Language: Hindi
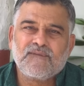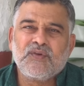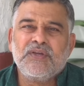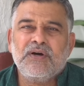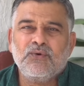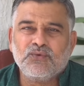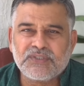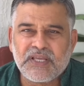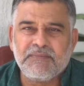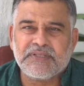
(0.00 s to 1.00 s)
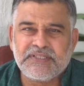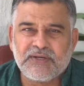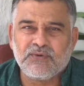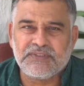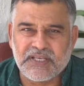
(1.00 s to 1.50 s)
कि यह उसके बच्चे
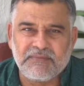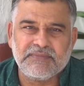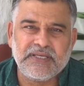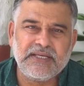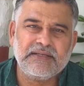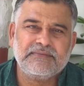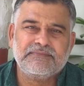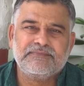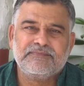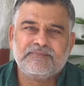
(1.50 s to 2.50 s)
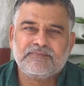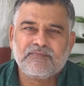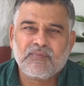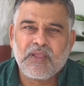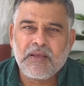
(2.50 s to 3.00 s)
को जन्म थे
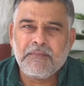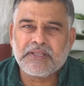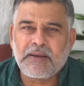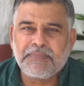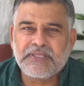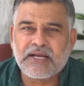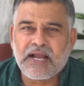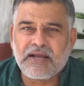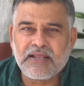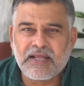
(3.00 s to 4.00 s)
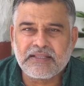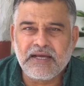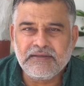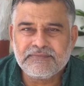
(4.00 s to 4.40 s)
माता पिता का कहना था